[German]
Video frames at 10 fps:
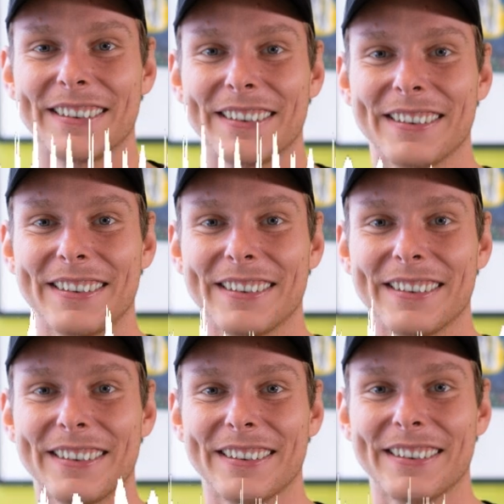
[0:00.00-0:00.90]

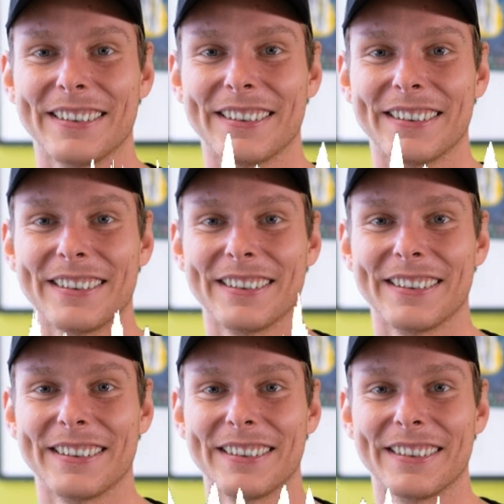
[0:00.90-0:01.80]
irgendwie in Zusammenhang
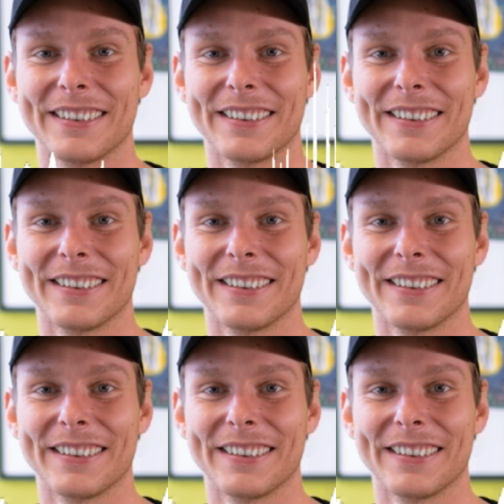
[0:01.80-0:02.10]
zu bringen.